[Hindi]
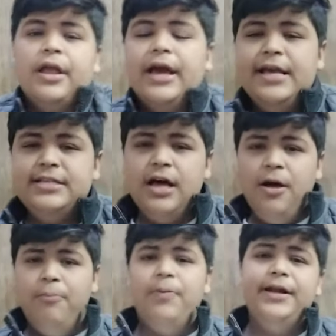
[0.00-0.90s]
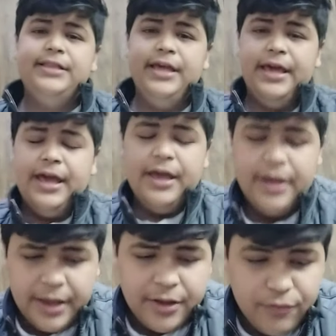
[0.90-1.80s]
गाइज अब बढ़ते हैं
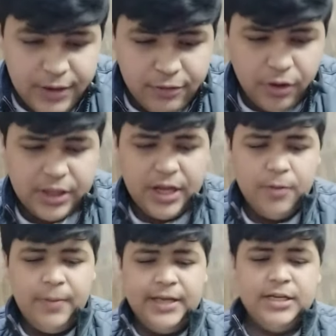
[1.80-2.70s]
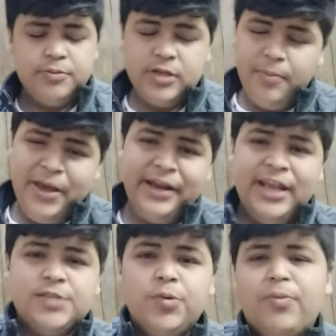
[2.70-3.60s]
वीवो की तरफ भाई जब सब एक
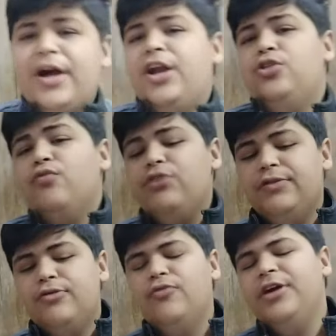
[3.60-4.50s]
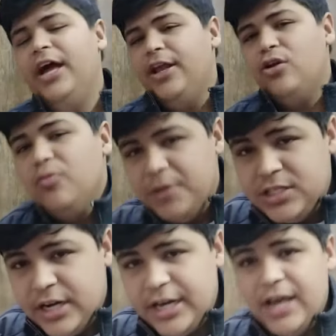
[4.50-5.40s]
रेस में भाग रहे तो वीवो रहा क्यों
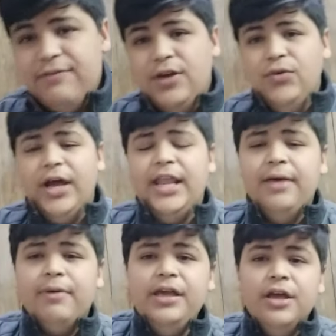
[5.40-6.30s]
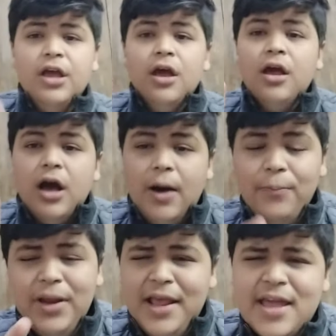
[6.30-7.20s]
पीछे हटे वीवो कह रहा है भाई
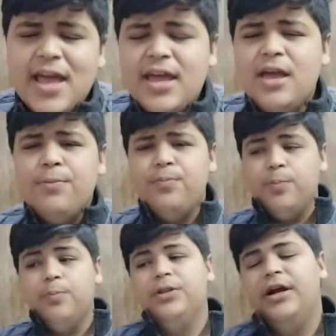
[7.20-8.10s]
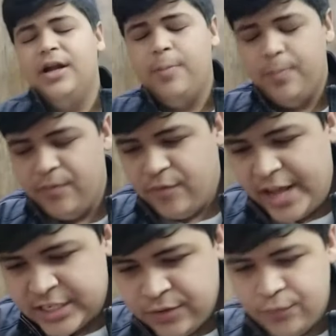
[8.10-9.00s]
हम भी लेके आएंगे तगड़ा
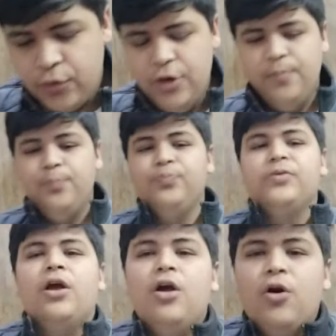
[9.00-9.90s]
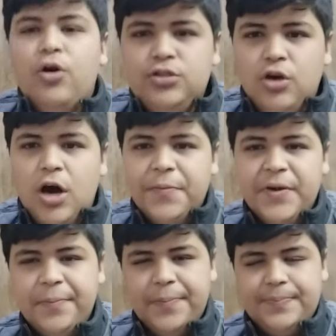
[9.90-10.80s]
फ्लैगशिप फ़ोन और जो
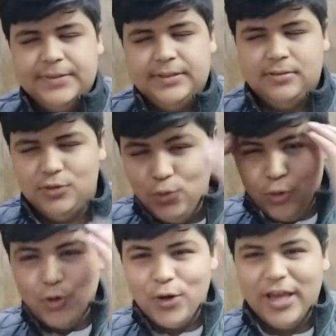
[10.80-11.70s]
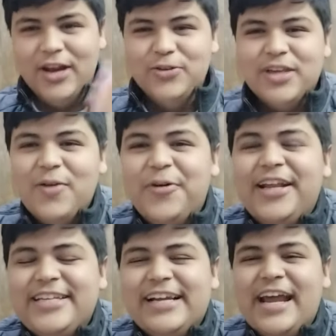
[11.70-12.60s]
हमें सूत्रों के अनुसार
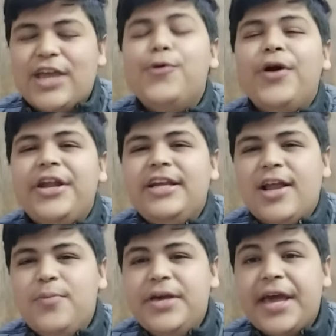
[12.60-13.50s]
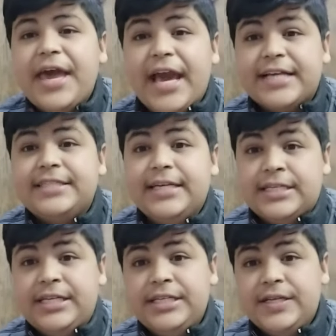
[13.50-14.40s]
पता चल रहा है कि वो है रियल मी एक्स
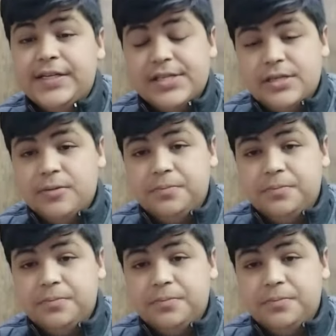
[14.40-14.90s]
सिक्सटी सीरीज़